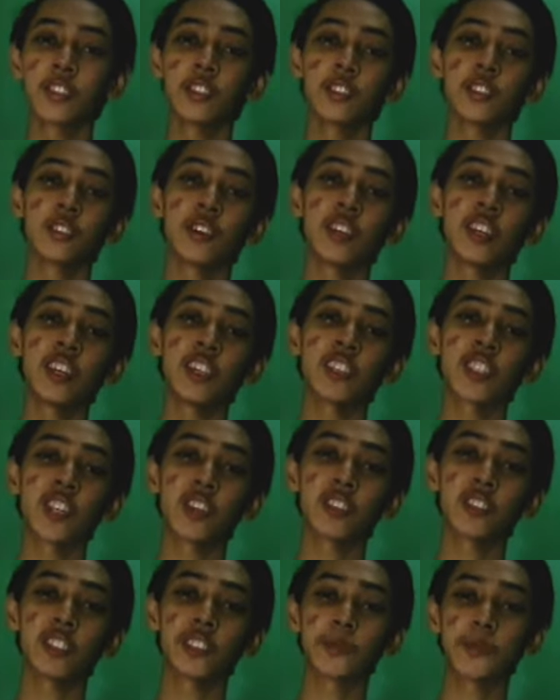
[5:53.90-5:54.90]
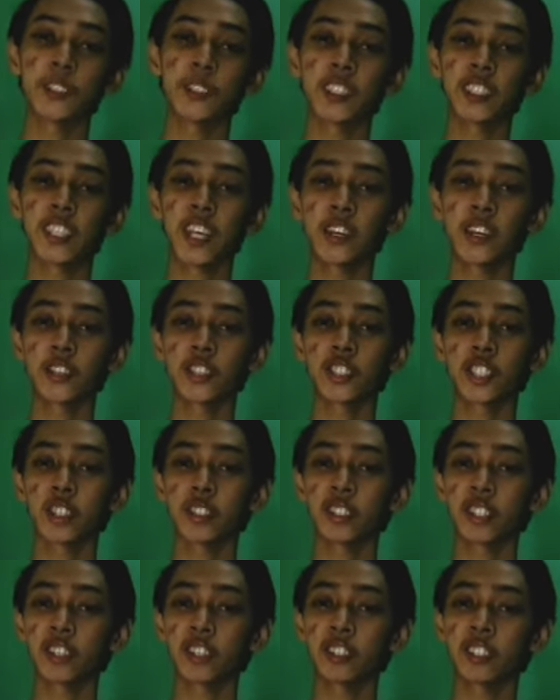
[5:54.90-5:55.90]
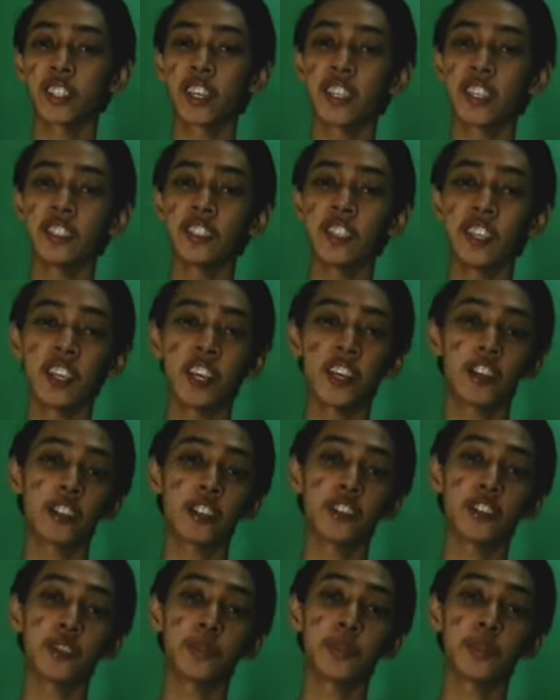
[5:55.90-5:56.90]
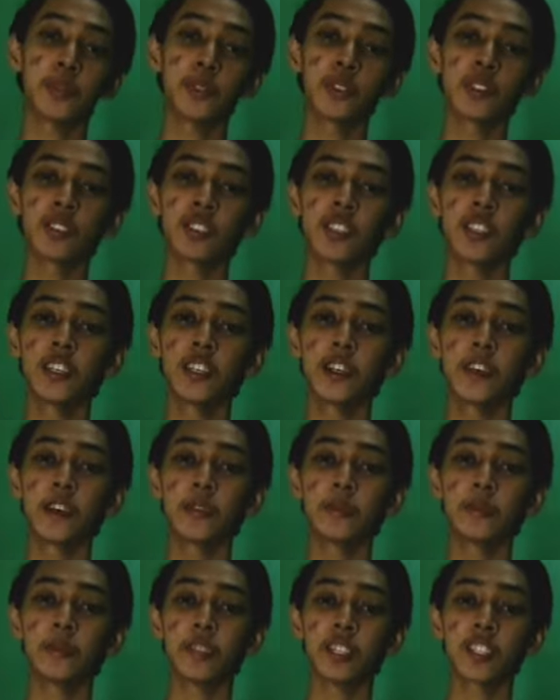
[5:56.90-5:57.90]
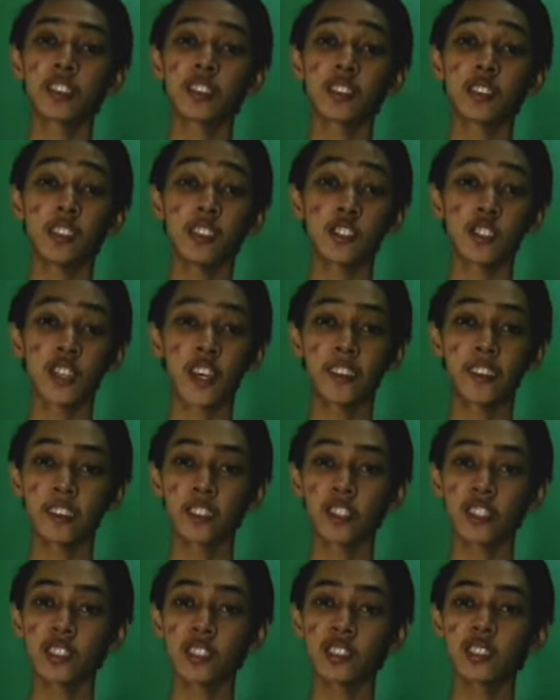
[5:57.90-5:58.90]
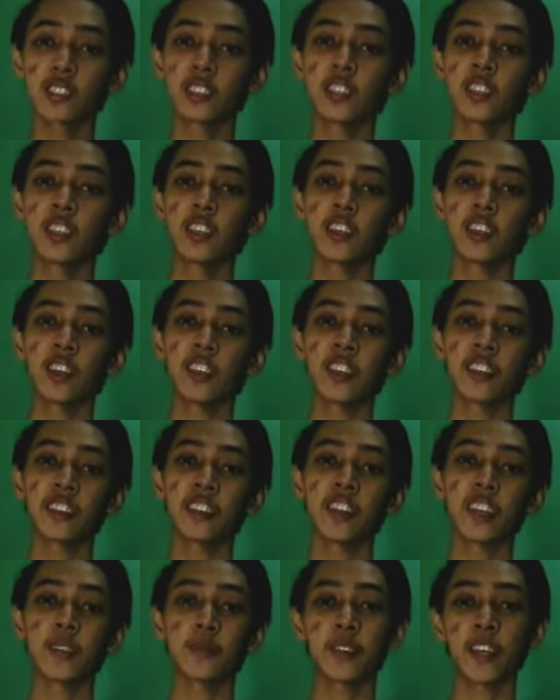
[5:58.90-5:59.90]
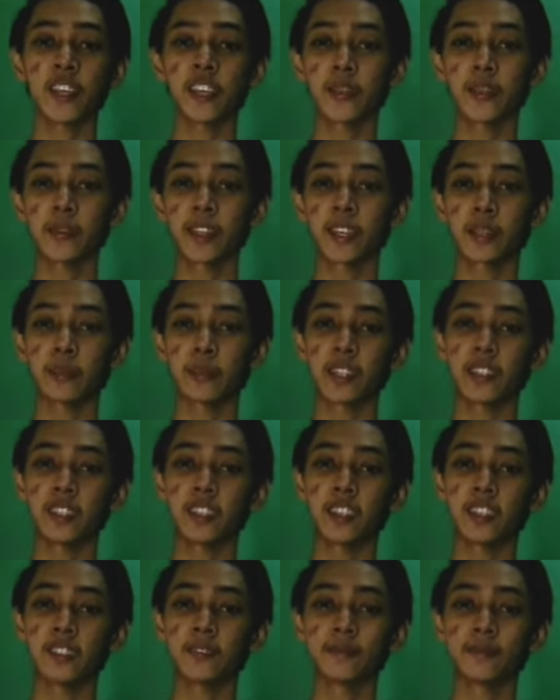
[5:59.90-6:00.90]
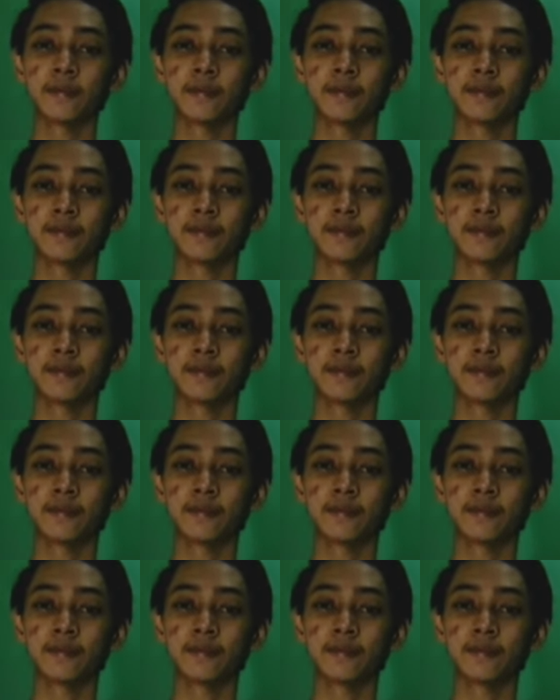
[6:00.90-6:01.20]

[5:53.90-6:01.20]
So ayan, shoutout muna tayo. Shoutout kay JR Corpus, Rix Dilo Santos, and kay Diana Barangada.